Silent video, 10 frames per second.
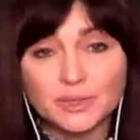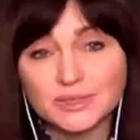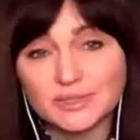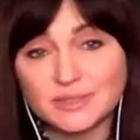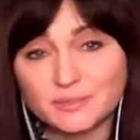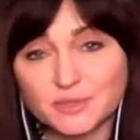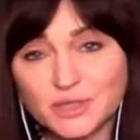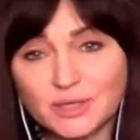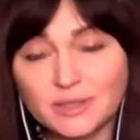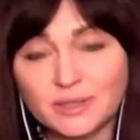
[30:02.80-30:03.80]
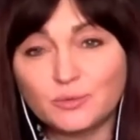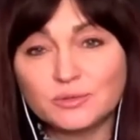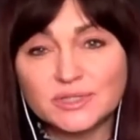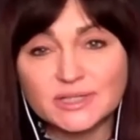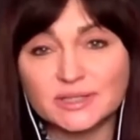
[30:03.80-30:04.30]
из Азербайджана, и
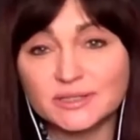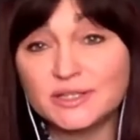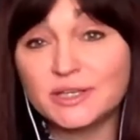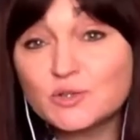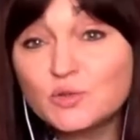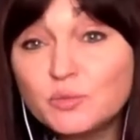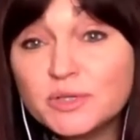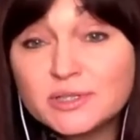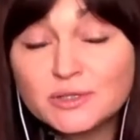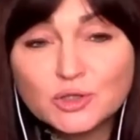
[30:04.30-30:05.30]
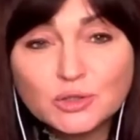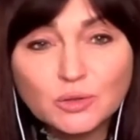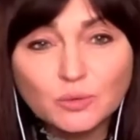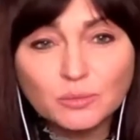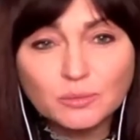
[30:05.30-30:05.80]
он сказал интересную мысль,
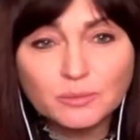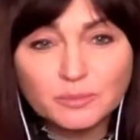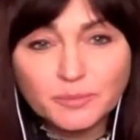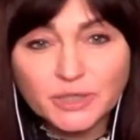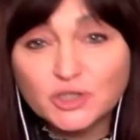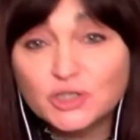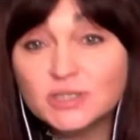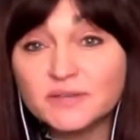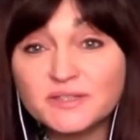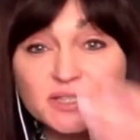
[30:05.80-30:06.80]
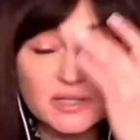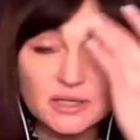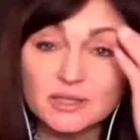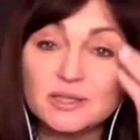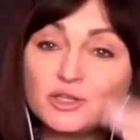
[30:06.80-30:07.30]
что практически все
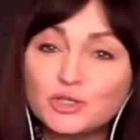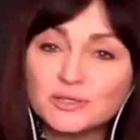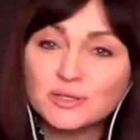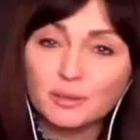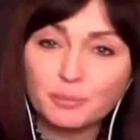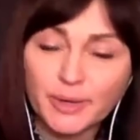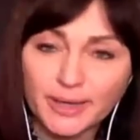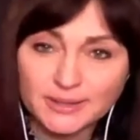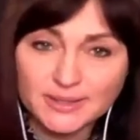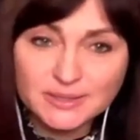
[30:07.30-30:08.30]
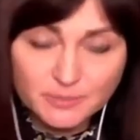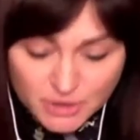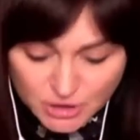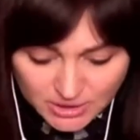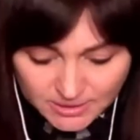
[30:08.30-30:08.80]
стратегические проекты
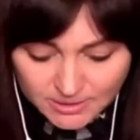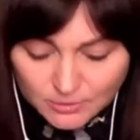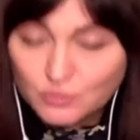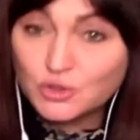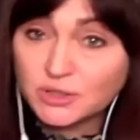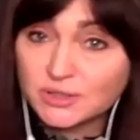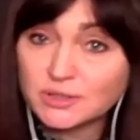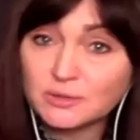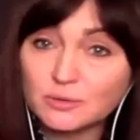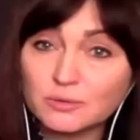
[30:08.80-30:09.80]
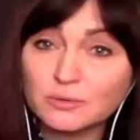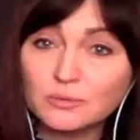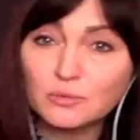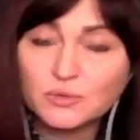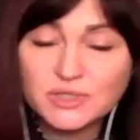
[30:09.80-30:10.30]
Азербайджана идут через территорию
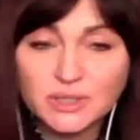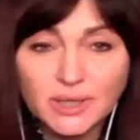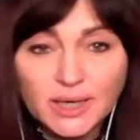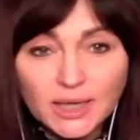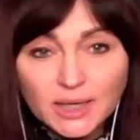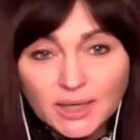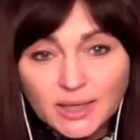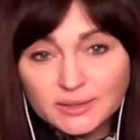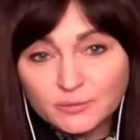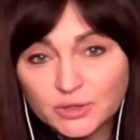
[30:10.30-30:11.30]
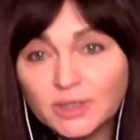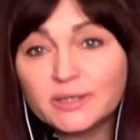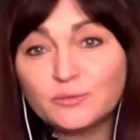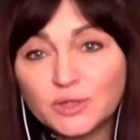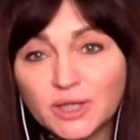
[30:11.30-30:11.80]
Грузии. Да. Это, вот,
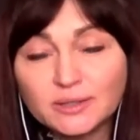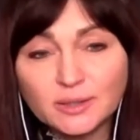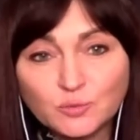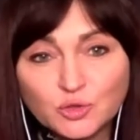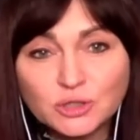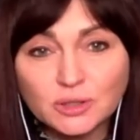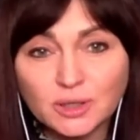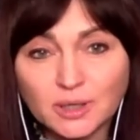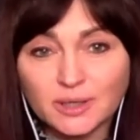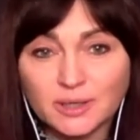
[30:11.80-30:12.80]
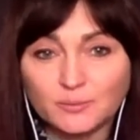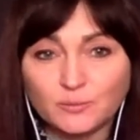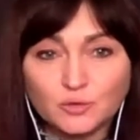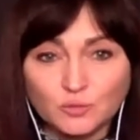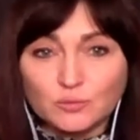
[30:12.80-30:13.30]
это вот я к тому, что э,
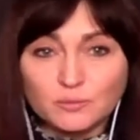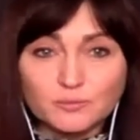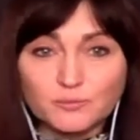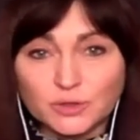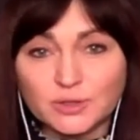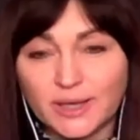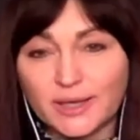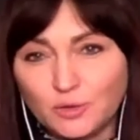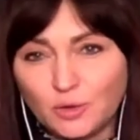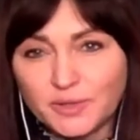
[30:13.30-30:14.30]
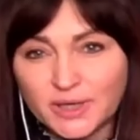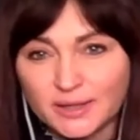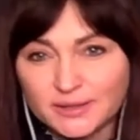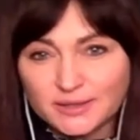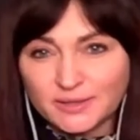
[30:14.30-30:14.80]
ну, вот экономика,
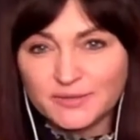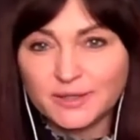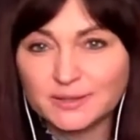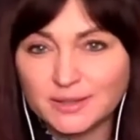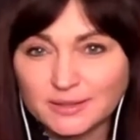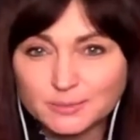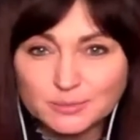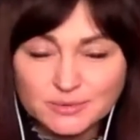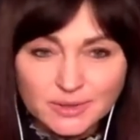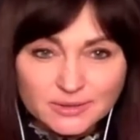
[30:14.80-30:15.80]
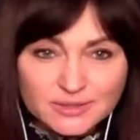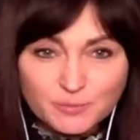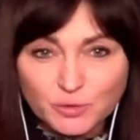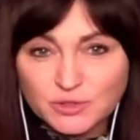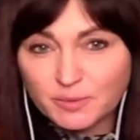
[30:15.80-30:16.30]
она, наверное, как
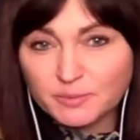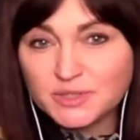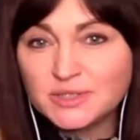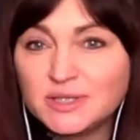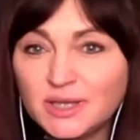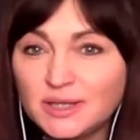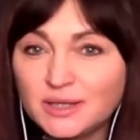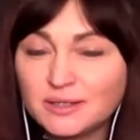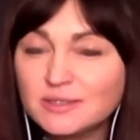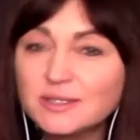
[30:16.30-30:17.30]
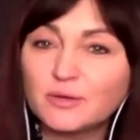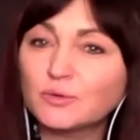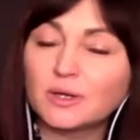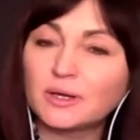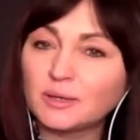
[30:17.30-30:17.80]
способ объединения, не знаю,
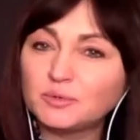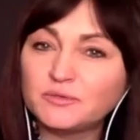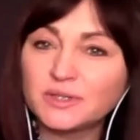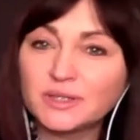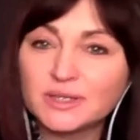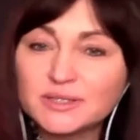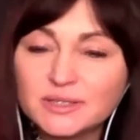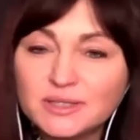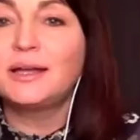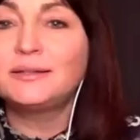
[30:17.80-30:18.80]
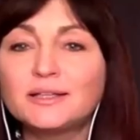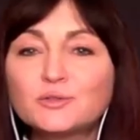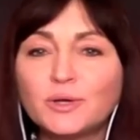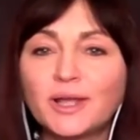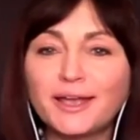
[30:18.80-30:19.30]
как, как бы вы это оценили.
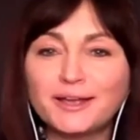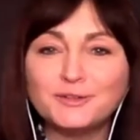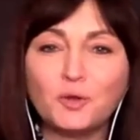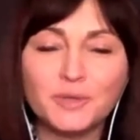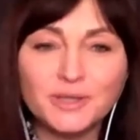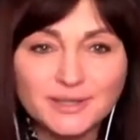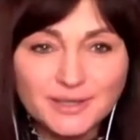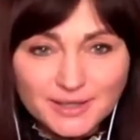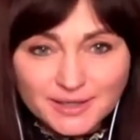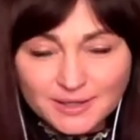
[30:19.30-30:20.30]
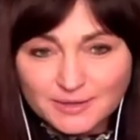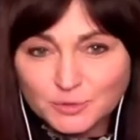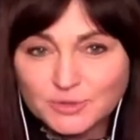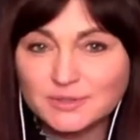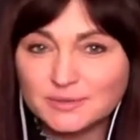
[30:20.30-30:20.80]
Насколько экономика э,
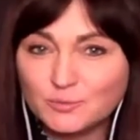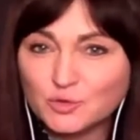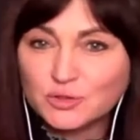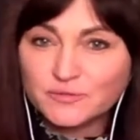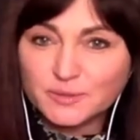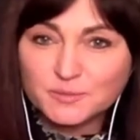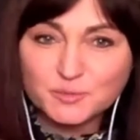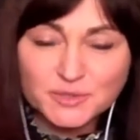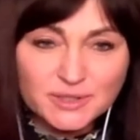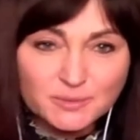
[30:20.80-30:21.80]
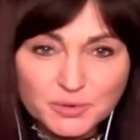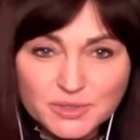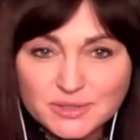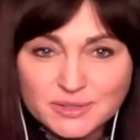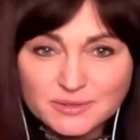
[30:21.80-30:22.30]
вот, может в этом смысле
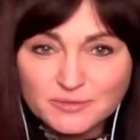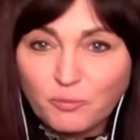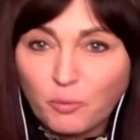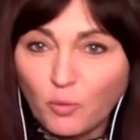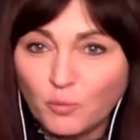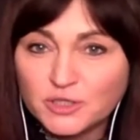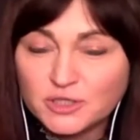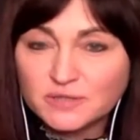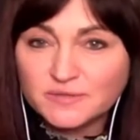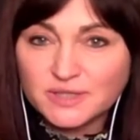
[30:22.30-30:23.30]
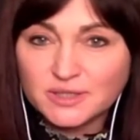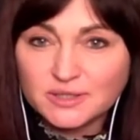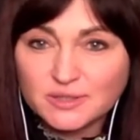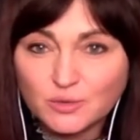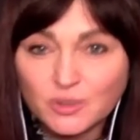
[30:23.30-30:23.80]
быть в помощь всей
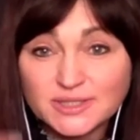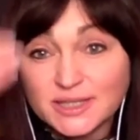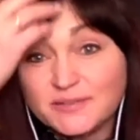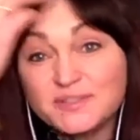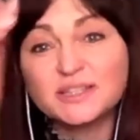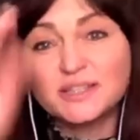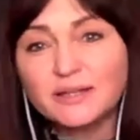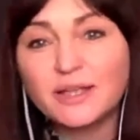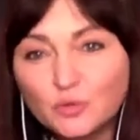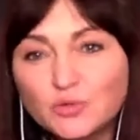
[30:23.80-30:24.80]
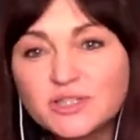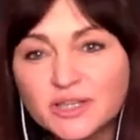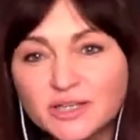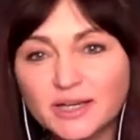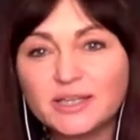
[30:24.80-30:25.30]
этой ситуации? Или всегда найдутся
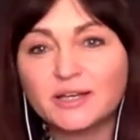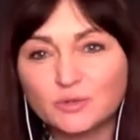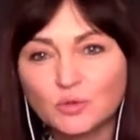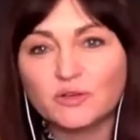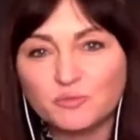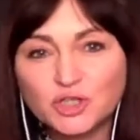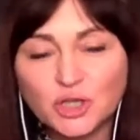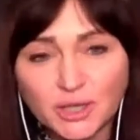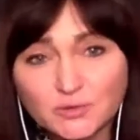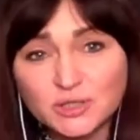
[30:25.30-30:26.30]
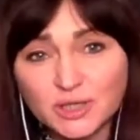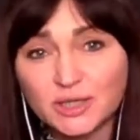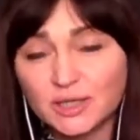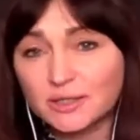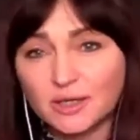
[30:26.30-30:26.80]
игроки, которые вмешаются,
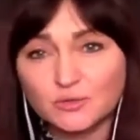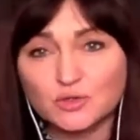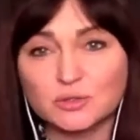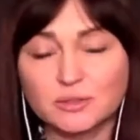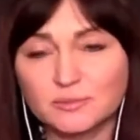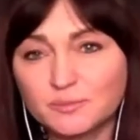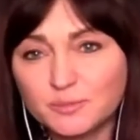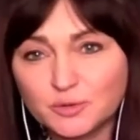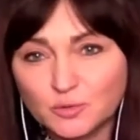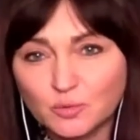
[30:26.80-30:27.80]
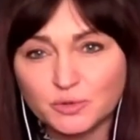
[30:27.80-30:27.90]
и тогда уже по-другому?